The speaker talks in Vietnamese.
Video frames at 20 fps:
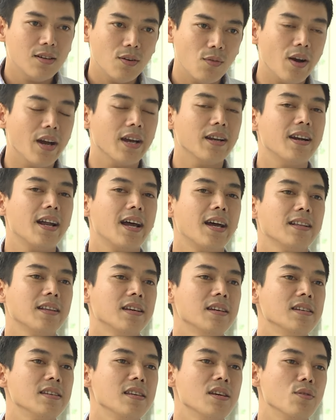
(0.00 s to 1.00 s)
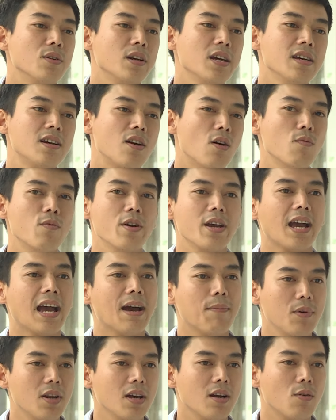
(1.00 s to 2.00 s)
Ngoài ra thì nhiều khi công việc
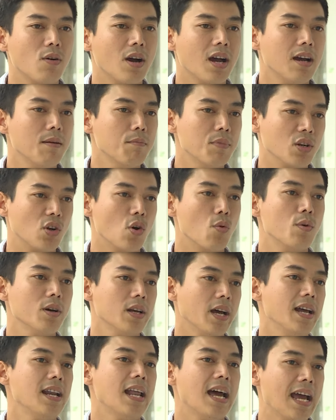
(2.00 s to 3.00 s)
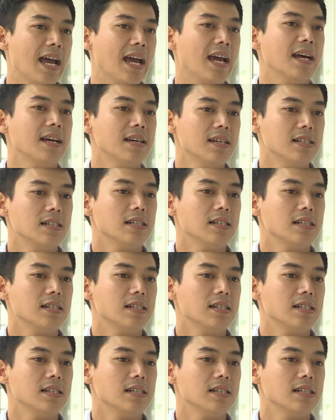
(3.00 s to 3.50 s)
áp lực quá, mình cũng có thể là